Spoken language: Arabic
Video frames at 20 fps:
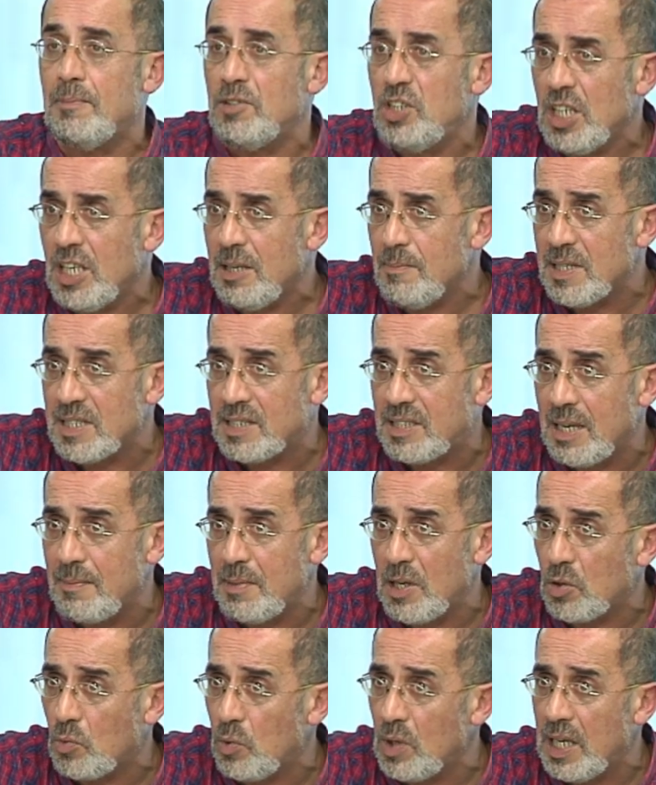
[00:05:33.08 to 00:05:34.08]
ماشي كيما
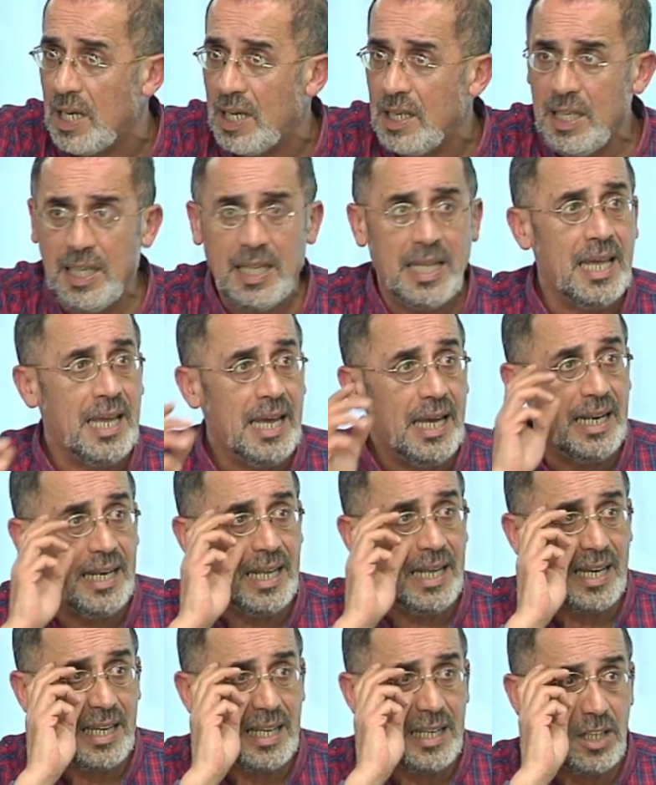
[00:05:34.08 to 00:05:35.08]
الزمالك والاهلي على
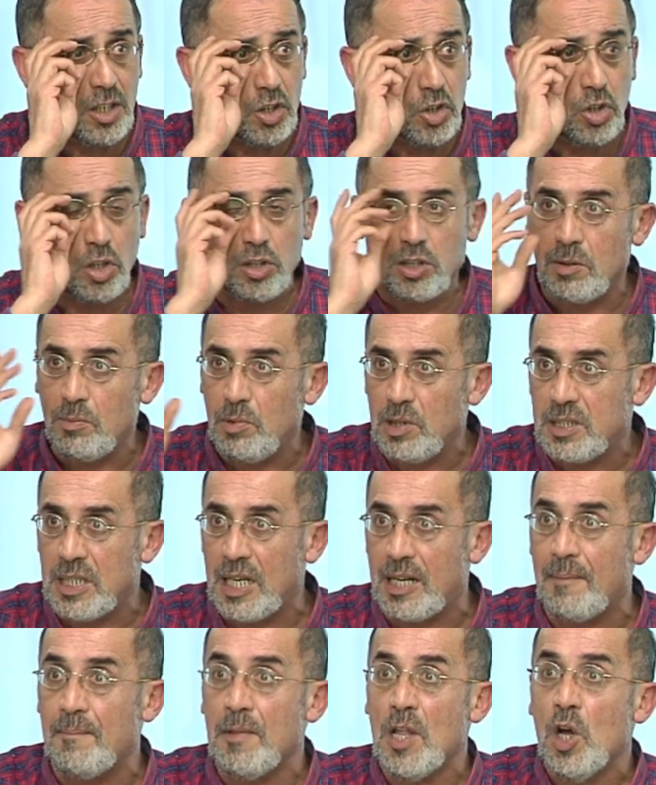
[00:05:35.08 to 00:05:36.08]
الاقل سونتر
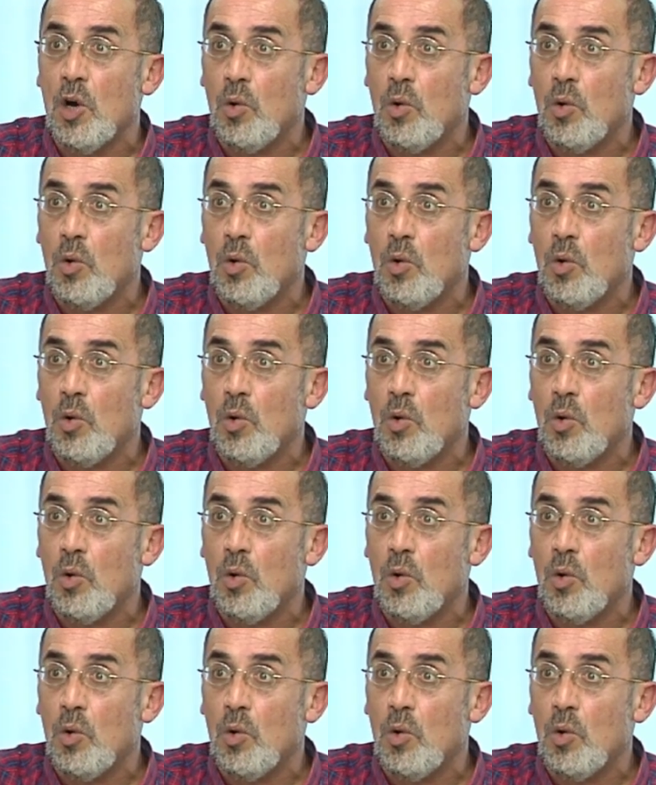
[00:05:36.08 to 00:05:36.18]
محترم